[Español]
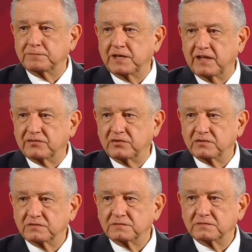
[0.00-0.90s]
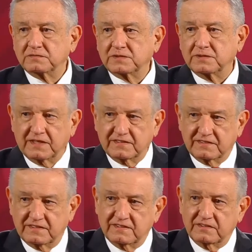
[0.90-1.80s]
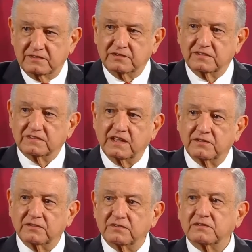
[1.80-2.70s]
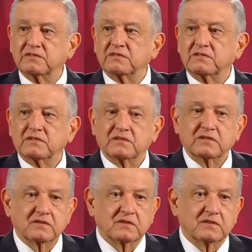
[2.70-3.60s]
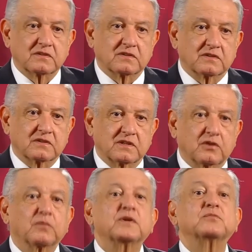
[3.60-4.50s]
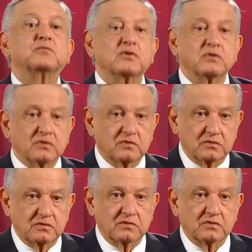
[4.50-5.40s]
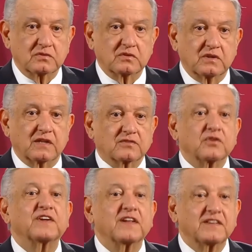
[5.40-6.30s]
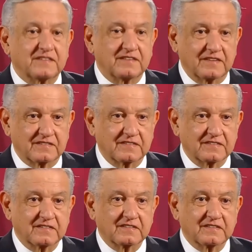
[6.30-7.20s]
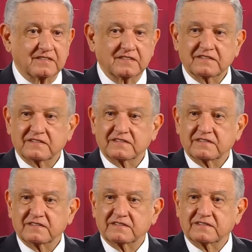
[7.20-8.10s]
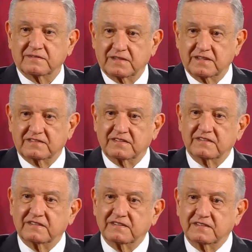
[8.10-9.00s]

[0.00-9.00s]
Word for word: Palacio, se van a hacer en los estados. Y lo mismo las conferencias se van a hacer